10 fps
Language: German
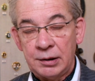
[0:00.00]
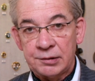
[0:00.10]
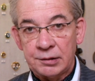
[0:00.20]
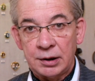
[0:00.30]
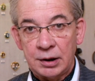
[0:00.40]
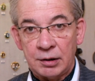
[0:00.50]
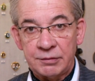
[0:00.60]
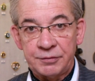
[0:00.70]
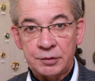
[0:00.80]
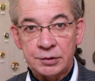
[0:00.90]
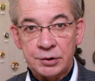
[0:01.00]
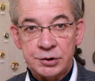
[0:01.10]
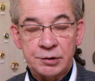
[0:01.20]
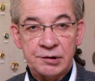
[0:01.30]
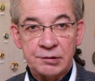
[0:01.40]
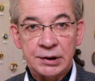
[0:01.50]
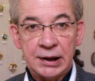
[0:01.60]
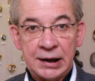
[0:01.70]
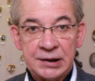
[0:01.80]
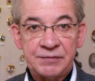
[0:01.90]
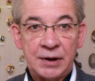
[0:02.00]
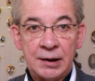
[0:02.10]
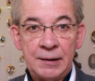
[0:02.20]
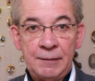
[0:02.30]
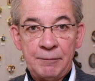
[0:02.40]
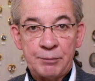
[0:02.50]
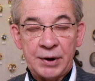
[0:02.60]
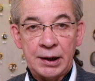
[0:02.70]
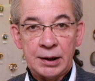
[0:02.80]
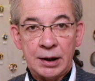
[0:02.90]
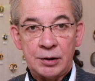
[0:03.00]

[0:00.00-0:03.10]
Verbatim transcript: sondern auch für Unterstützungen etwa bei